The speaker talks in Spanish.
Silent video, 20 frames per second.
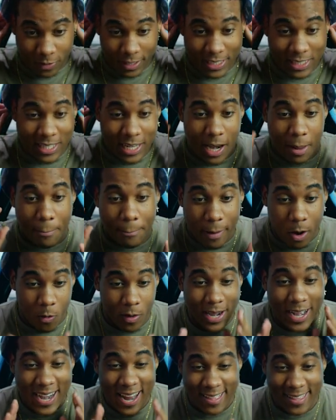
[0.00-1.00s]
Desde el spawn
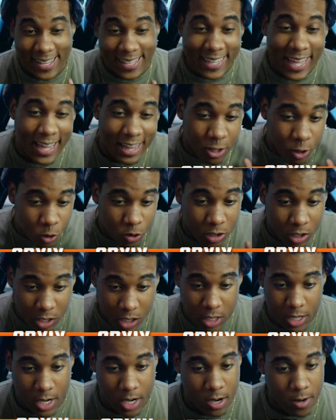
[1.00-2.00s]
granadita, dos
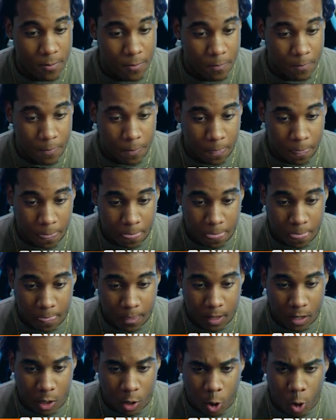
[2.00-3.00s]
kills.
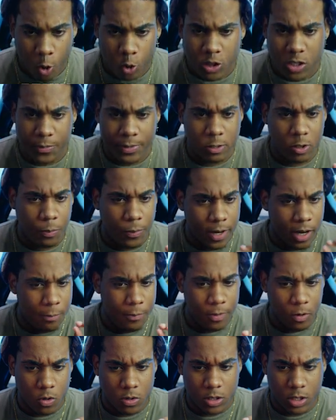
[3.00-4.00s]
Loco, se ve súper
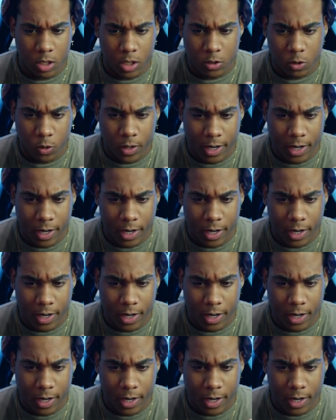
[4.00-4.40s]
épico esos